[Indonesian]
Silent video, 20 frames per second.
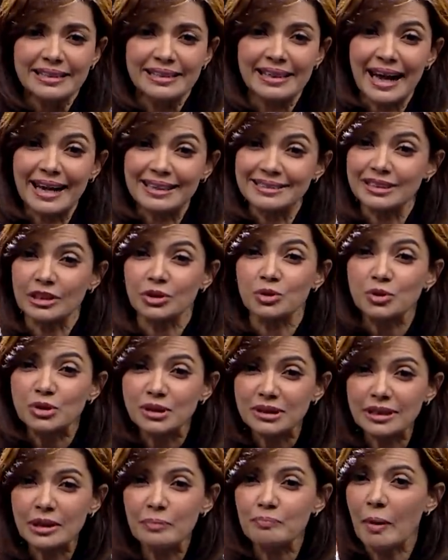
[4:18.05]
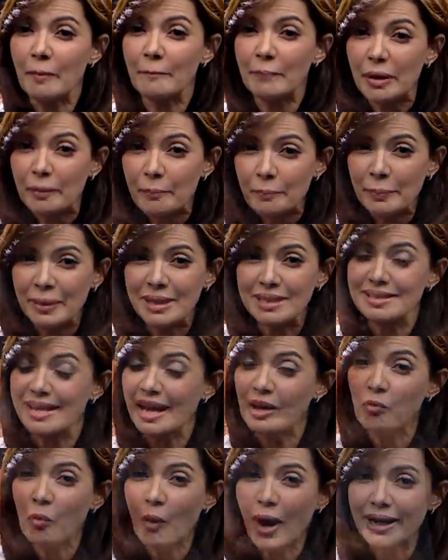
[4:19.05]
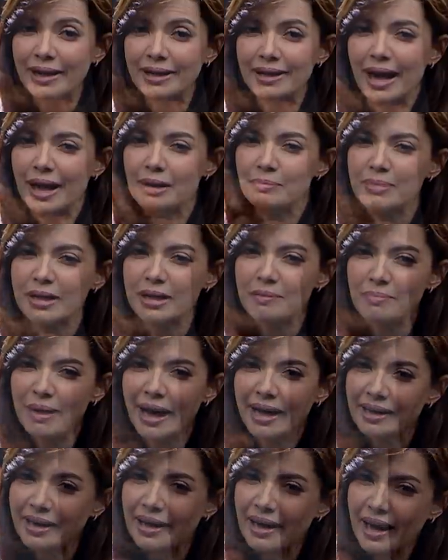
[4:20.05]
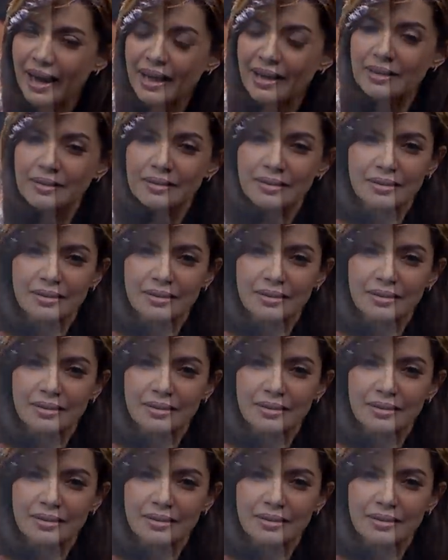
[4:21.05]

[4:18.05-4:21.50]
dieksekusi pemimpin dan warga berbarengan.